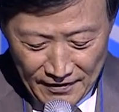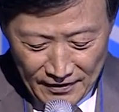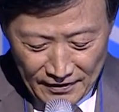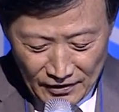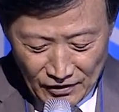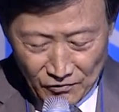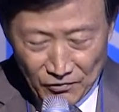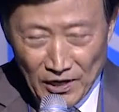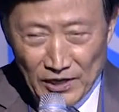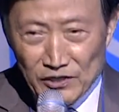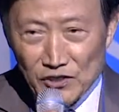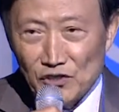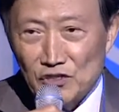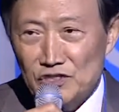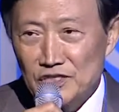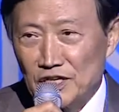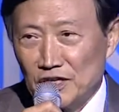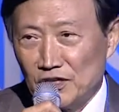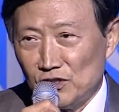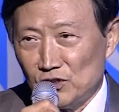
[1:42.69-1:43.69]
이
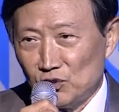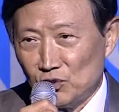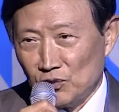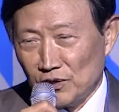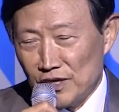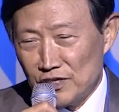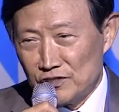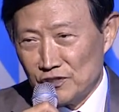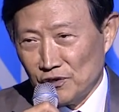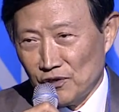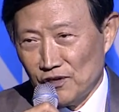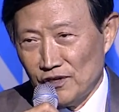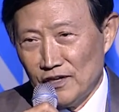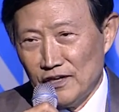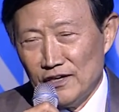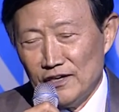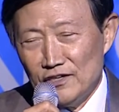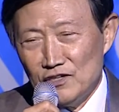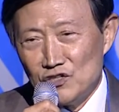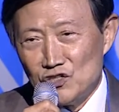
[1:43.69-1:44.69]
환영사를 통해서
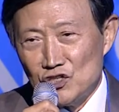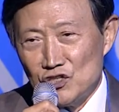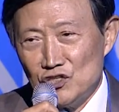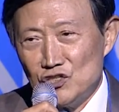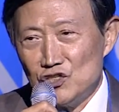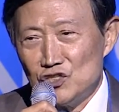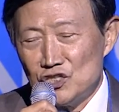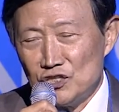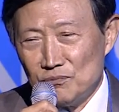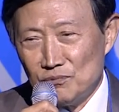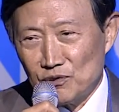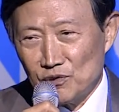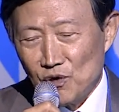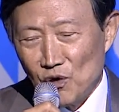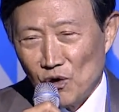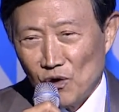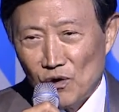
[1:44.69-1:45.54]
진심으로